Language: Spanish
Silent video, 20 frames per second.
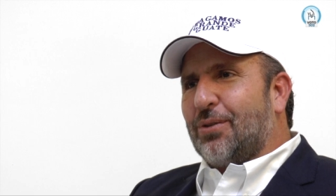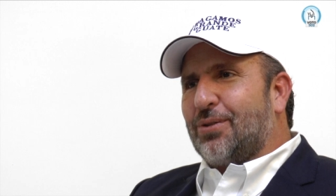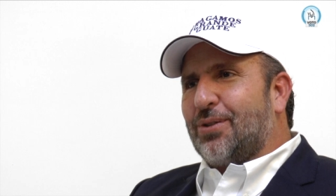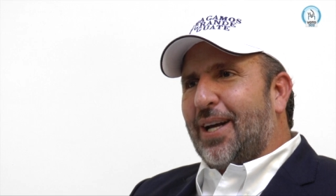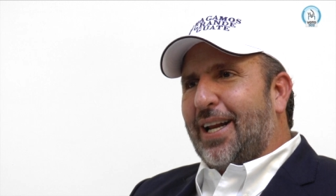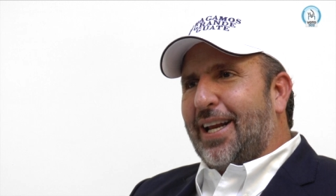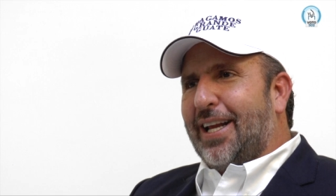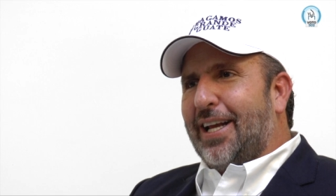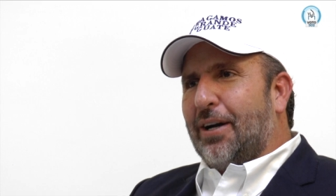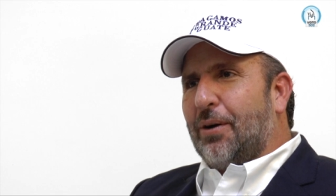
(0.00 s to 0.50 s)

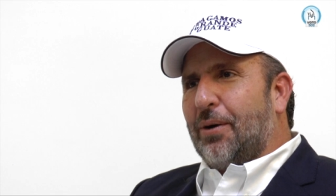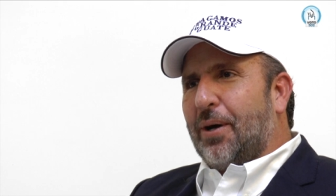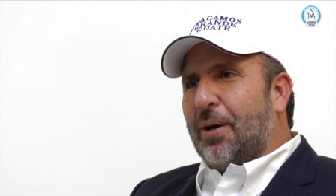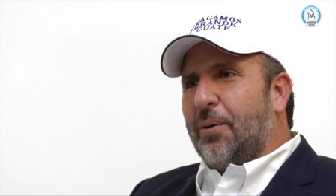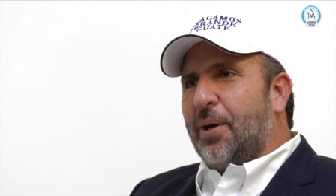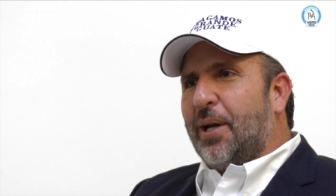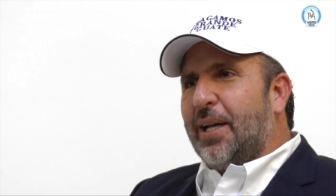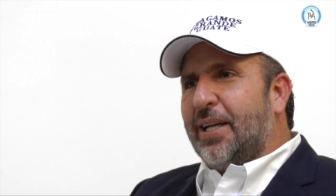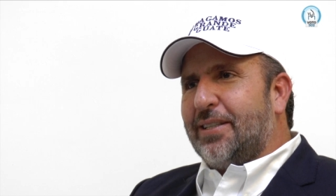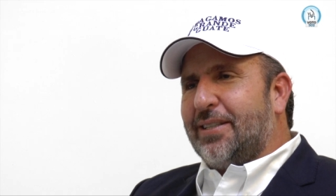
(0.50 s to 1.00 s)
Costa Rica o
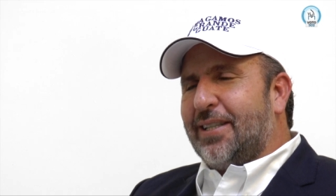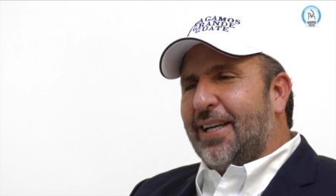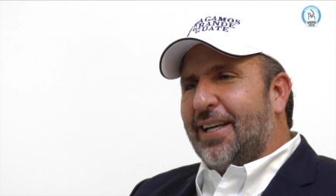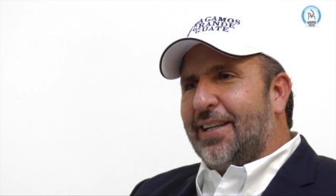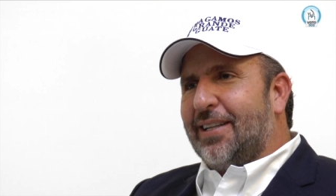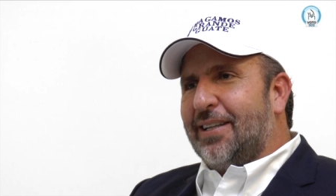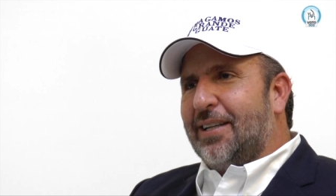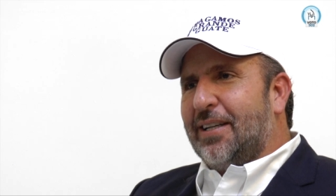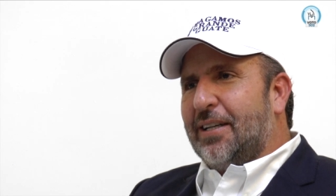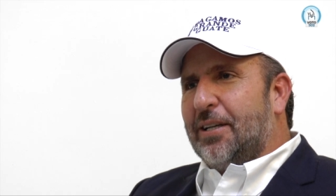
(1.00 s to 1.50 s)
que
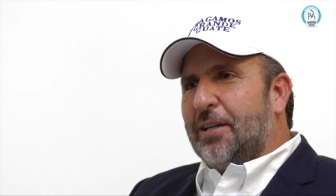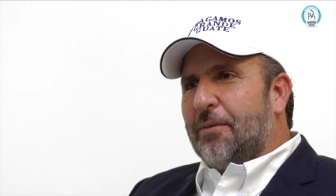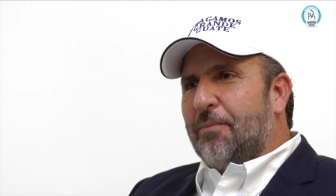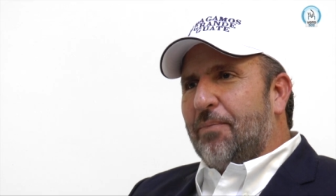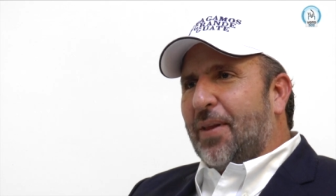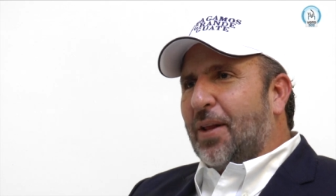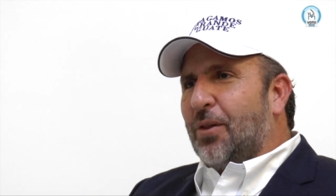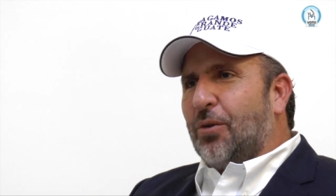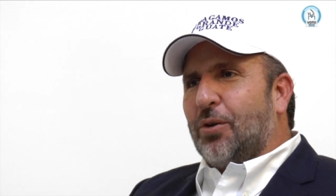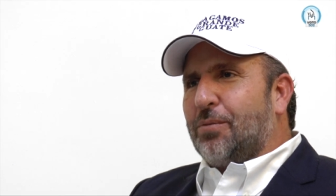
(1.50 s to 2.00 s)
Belice.
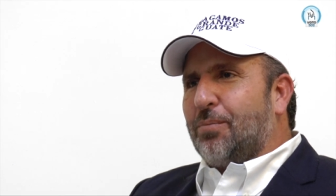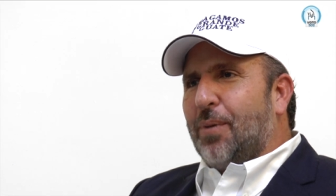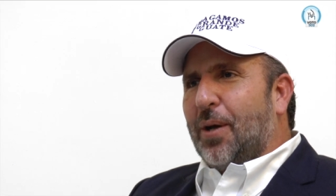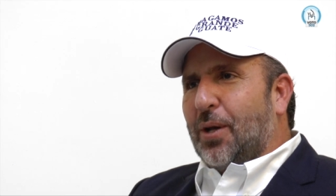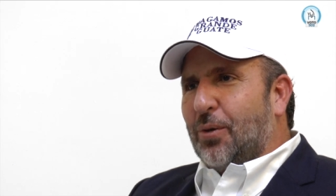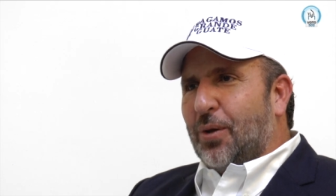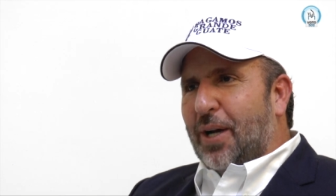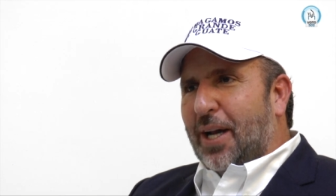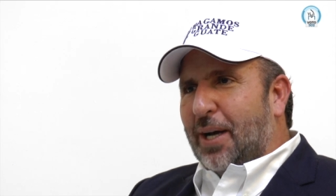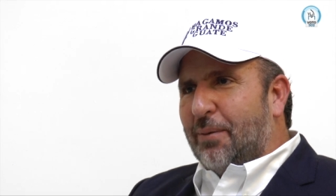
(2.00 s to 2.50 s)
No es
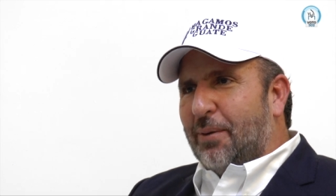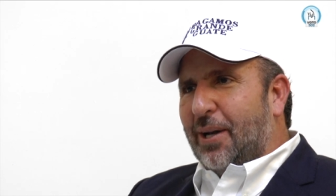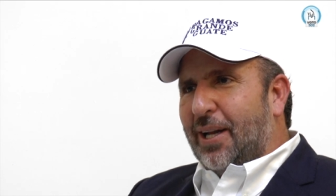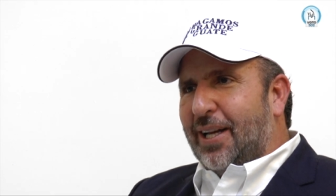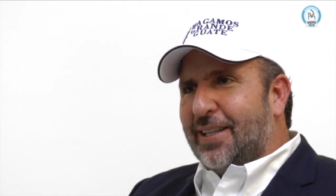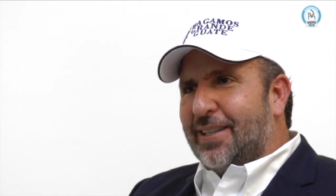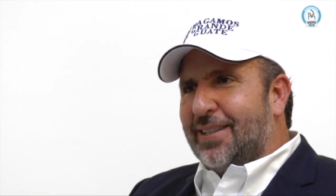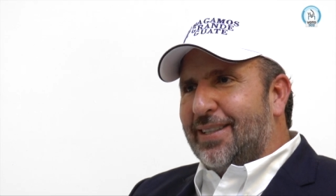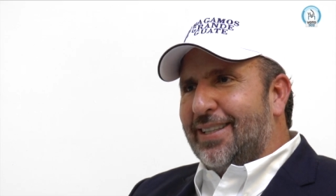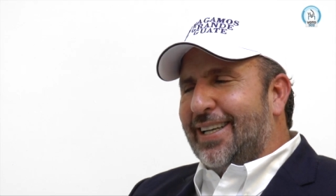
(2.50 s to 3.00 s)

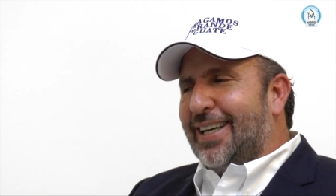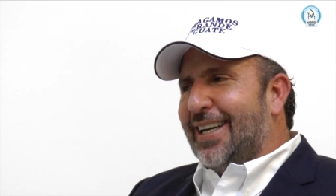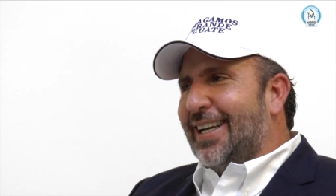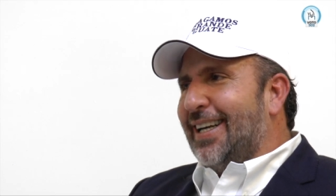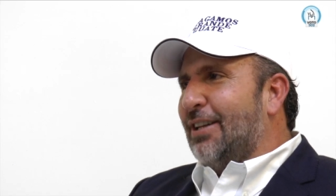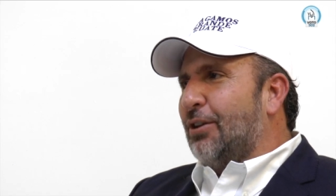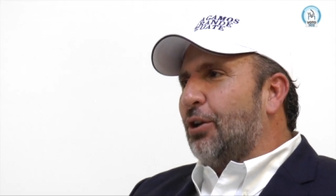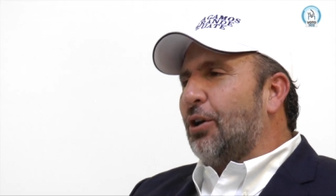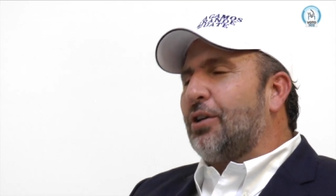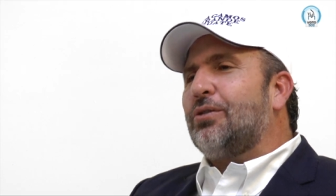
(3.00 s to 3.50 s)
perdonable.
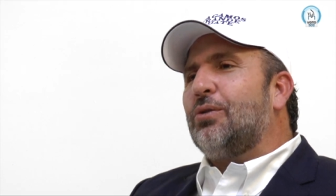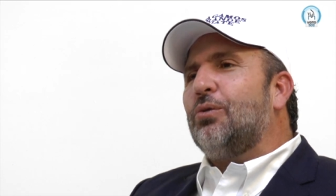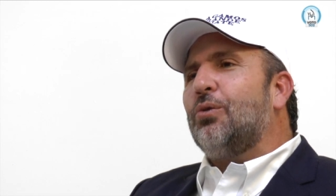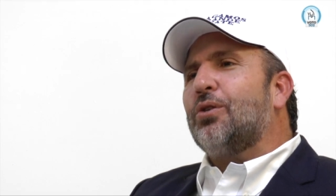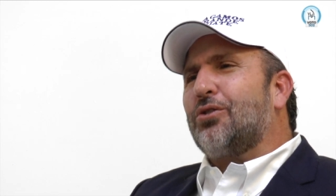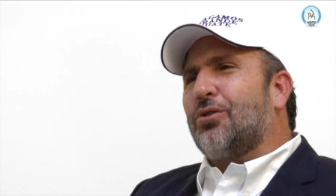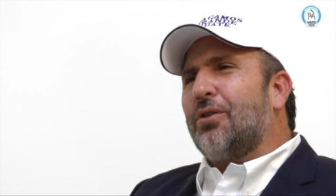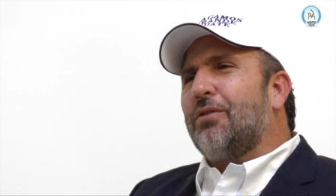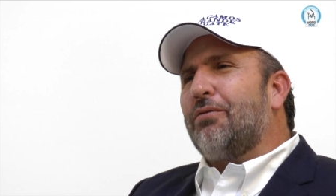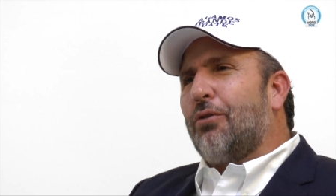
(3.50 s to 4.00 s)
Entonces
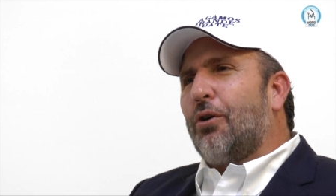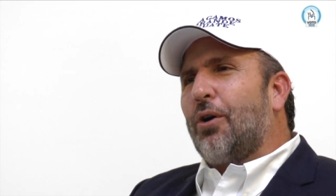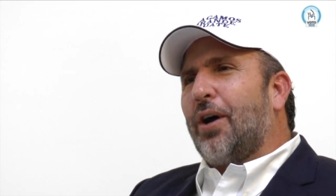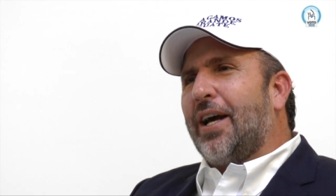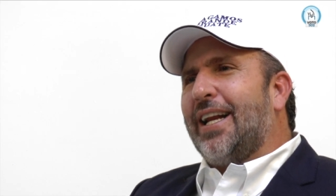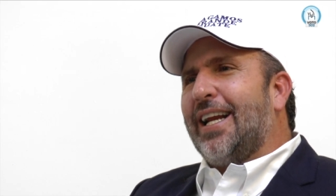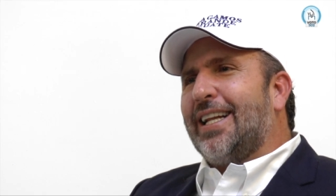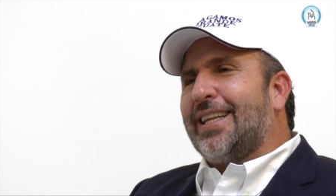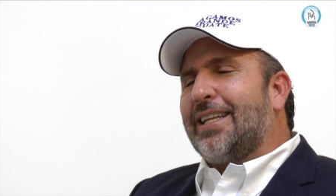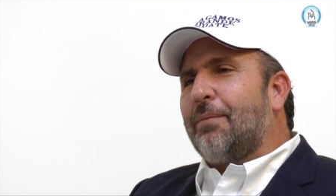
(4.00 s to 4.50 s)
nuestro
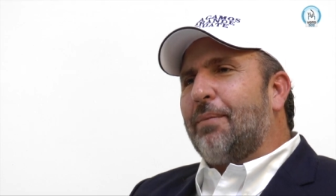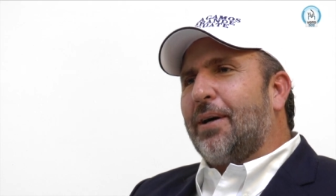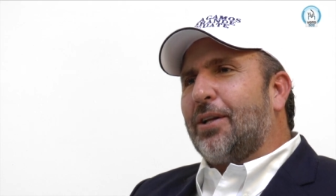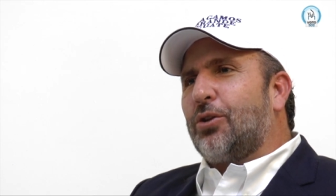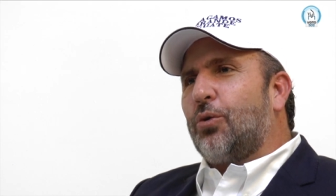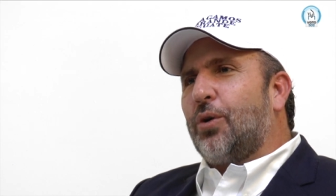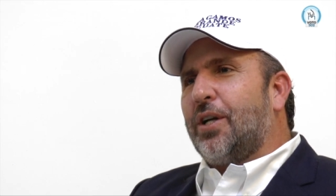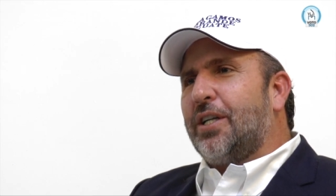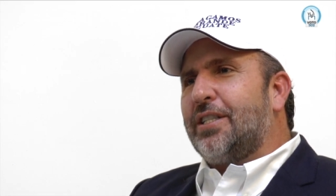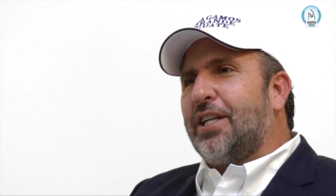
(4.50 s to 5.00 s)
enfoque en el
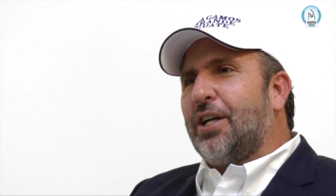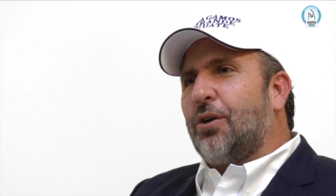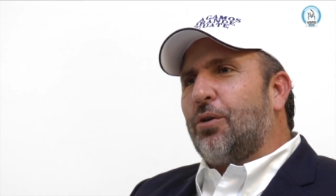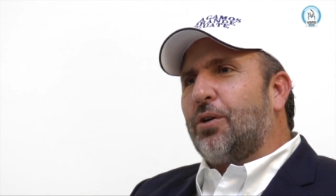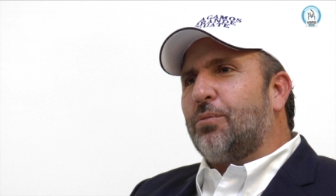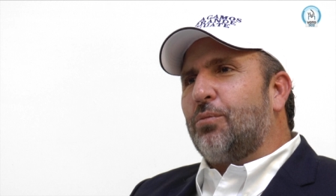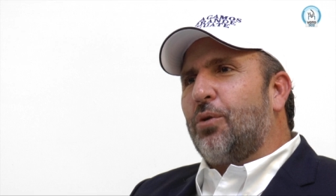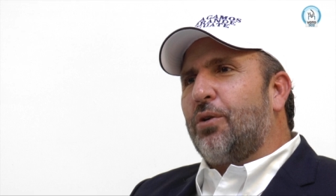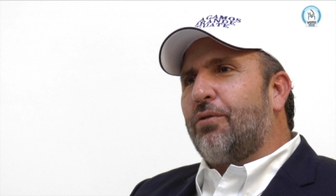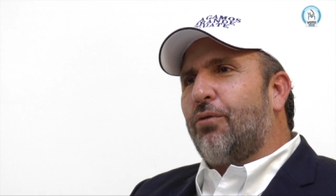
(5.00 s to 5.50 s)
tema
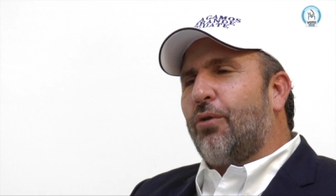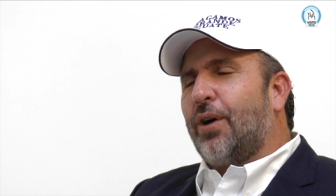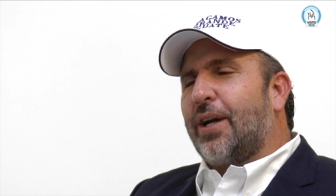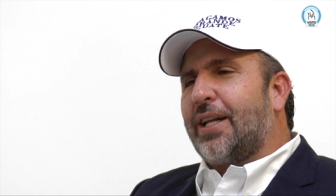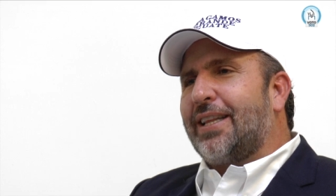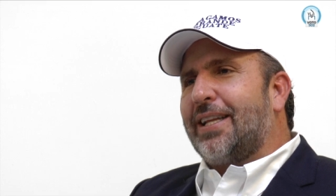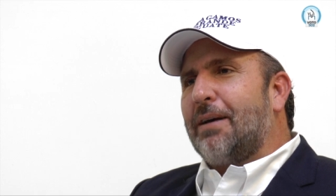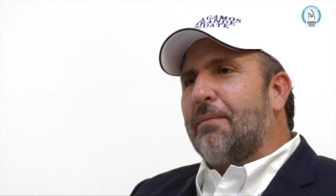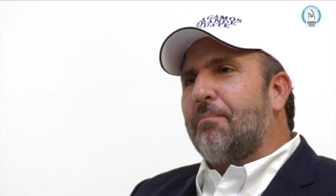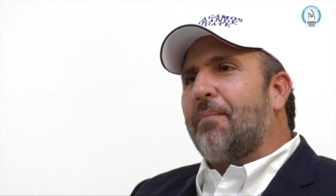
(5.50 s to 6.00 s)
turístico es muy
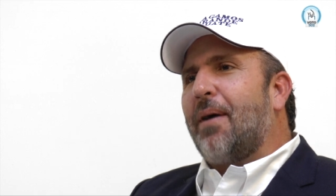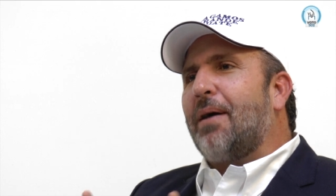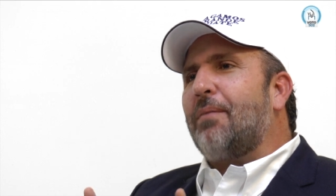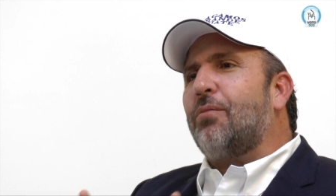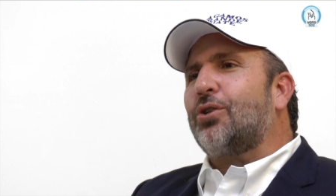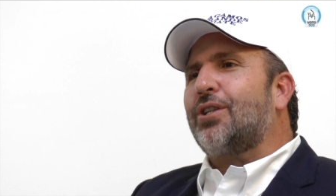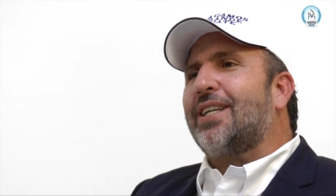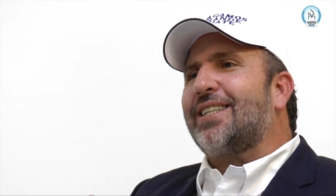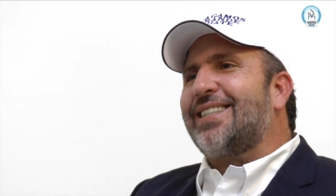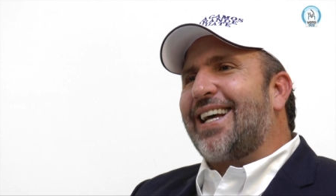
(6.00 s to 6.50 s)
fuerte.
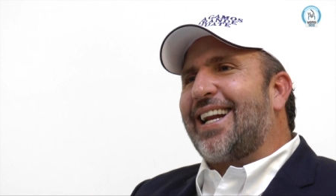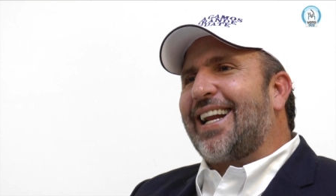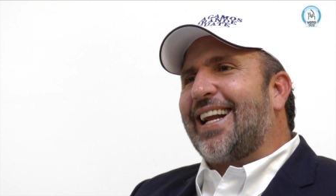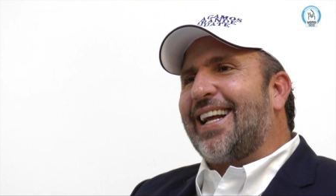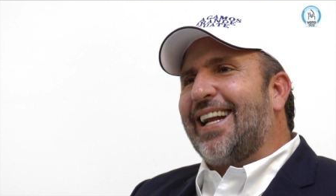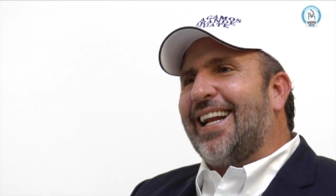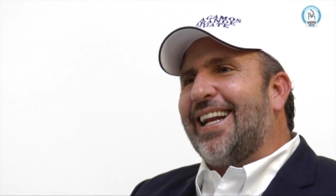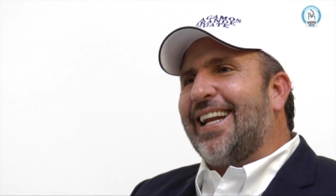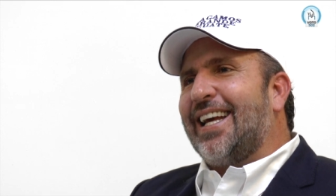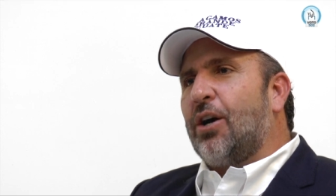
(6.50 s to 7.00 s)
Vamos a
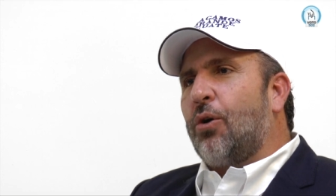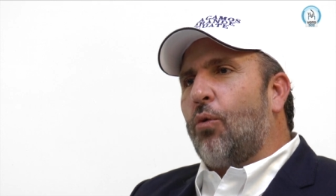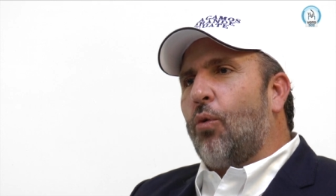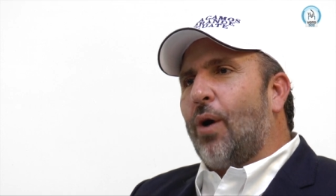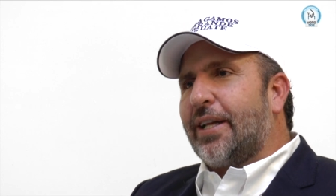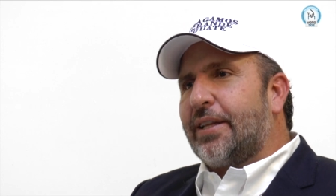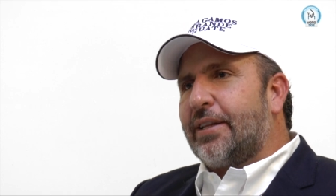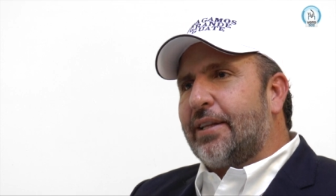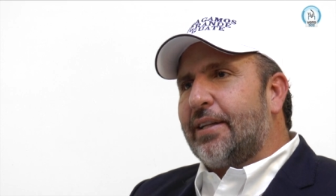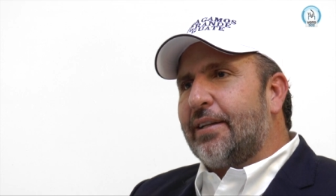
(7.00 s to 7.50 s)
cerrar el
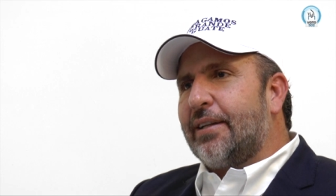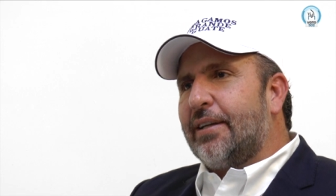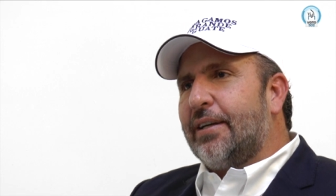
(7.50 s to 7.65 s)
INGUAT.